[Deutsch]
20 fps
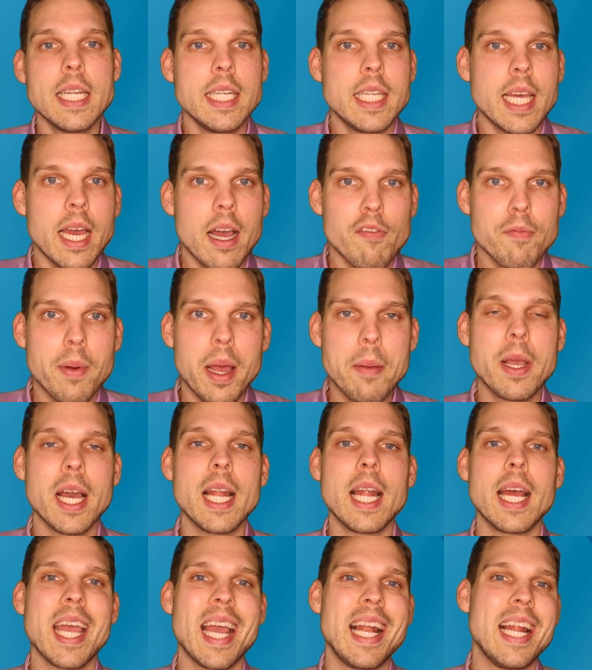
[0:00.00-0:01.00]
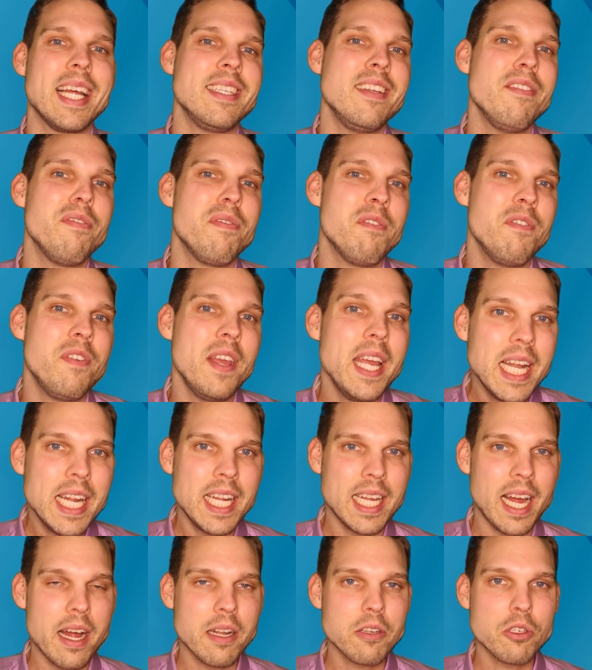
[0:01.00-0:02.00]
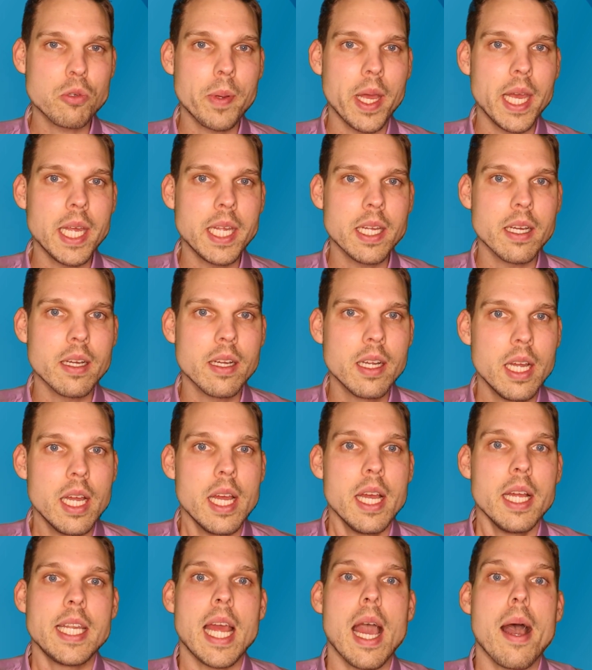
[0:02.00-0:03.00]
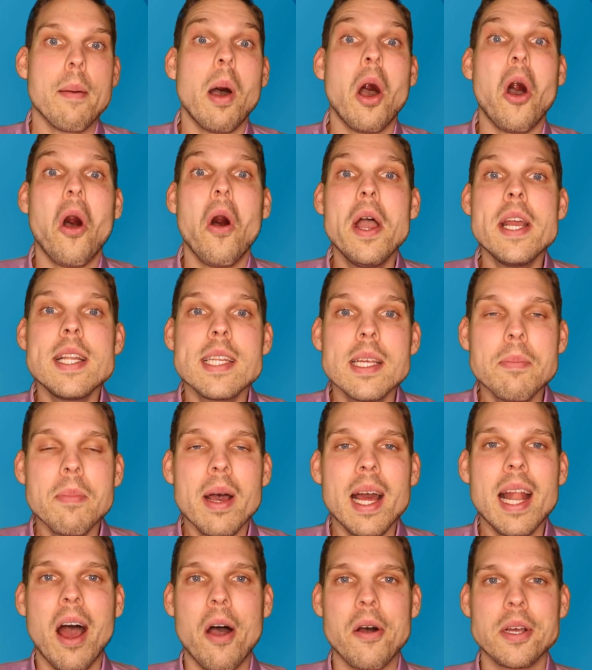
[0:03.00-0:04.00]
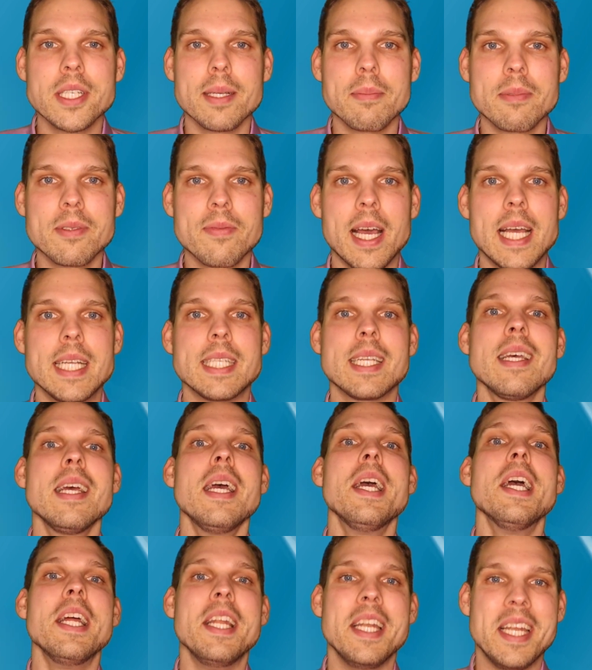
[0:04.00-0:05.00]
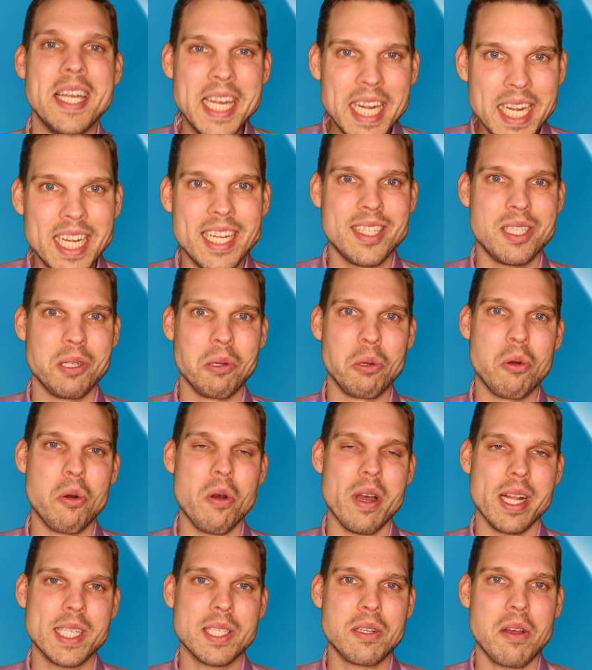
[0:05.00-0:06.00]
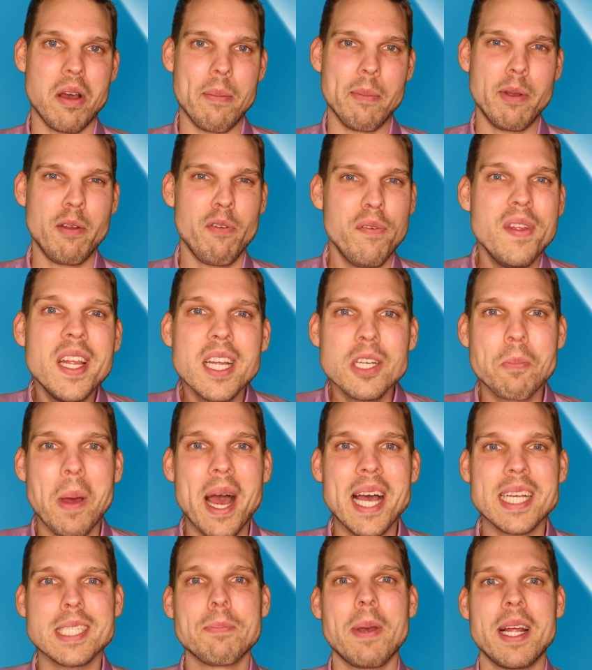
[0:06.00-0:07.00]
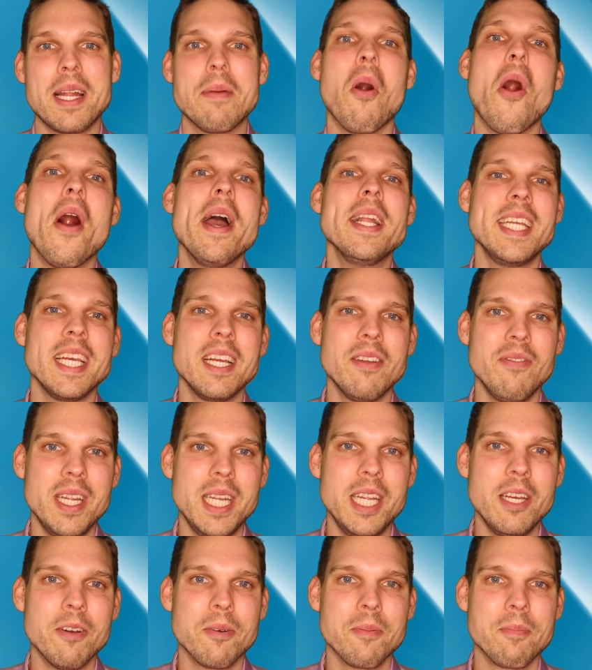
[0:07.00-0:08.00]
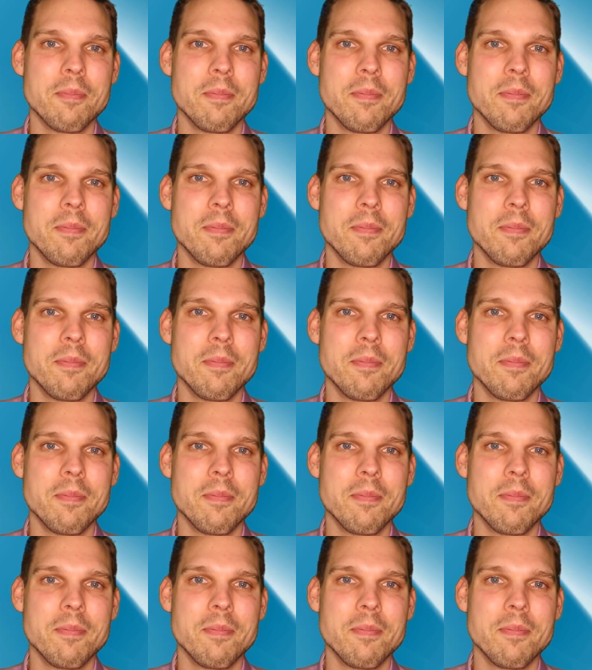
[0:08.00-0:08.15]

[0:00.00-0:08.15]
den ich ja auf meinem Kanal relativ wenig anspreche, der aber heute mal ausnahmsweise nicht zu kurz kommt. Viel Spaß bei dem heutigen Video.